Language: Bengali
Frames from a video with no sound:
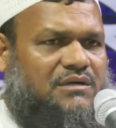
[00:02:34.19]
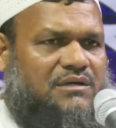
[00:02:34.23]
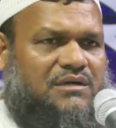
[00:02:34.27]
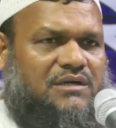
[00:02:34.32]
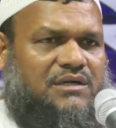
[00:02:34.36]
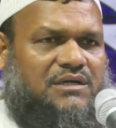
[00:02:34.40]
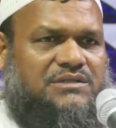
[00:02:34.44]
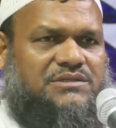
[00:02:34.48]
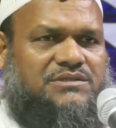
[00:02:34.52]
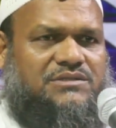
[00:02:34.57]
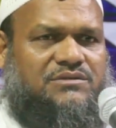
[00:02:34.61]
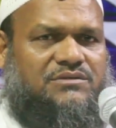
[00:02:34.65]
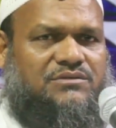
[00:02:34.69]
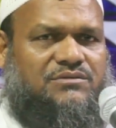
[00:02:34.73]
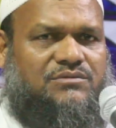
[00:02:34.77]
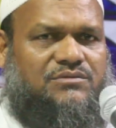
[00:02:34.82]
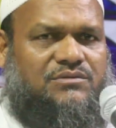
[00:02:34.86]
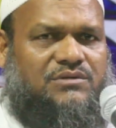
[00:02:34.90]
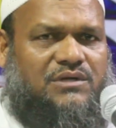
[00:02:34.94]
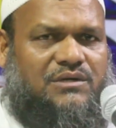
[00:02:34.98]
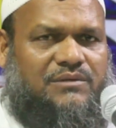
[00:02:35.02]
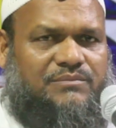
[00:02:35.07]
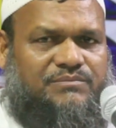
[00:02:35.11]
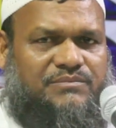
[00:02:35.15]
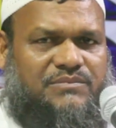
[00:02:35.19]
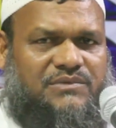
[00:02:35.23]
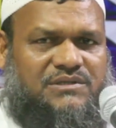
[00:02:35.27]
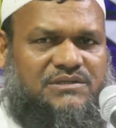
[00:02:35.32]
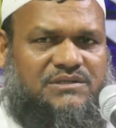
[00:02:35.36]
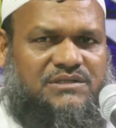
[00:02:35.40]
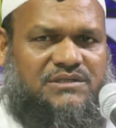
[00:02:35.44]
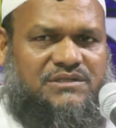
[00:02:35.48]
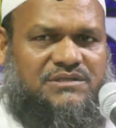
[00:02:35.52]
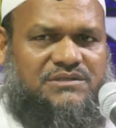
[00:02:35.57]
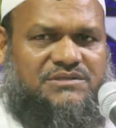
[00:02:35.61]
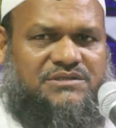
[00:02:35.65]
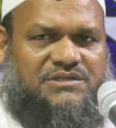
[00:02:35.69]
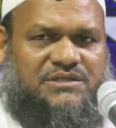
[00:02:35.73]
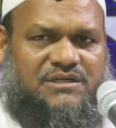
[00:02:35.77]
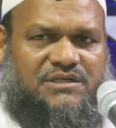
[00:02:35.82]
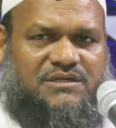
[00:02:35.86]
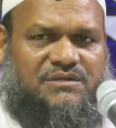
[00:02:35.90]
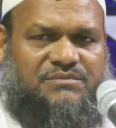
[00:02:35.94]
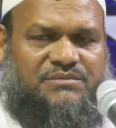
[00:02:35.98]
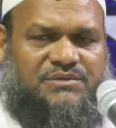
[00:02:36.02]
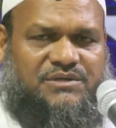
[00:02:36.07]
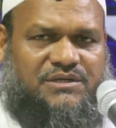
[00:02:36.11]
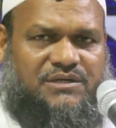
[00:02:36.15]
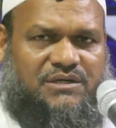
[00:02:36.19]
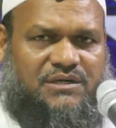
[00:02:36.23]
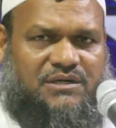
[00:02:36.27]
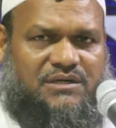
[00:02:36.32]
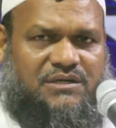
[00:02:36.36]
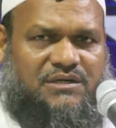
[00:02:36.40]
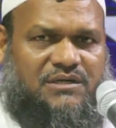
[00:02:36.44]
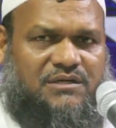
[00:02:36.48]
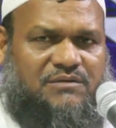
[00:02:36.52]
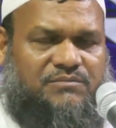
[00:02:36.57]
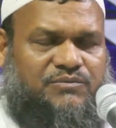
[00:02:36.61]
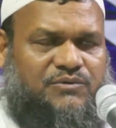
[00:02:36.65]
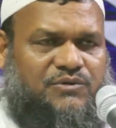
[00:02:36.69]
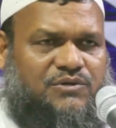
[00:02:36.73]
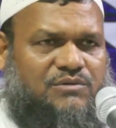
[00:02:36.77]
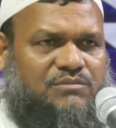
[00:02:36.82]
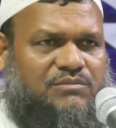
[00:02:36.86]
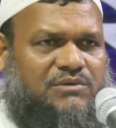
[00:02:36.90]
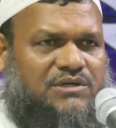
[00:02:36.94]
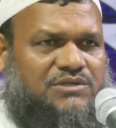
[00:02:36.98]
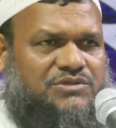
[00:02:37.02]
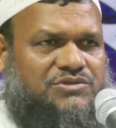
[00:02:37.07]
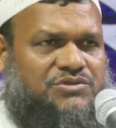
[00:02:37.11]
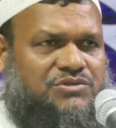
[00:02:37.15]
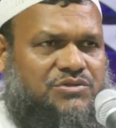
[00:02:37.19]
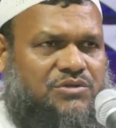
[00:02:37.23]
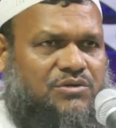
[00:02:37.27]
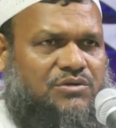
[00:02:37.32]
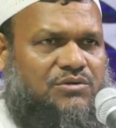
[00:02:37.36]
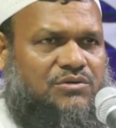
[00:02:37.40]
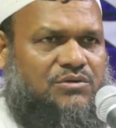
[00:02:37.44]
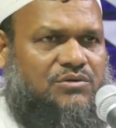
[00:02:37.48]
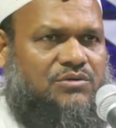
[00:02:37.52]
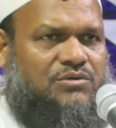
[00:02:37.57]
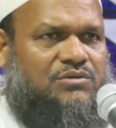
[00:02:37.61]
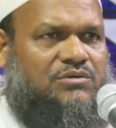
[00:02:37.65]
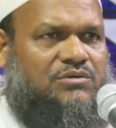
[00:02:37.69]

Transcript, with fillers: আল্লাহ যেন আপনাদের ছেলে মেয়ে আহাল পরিবার সহ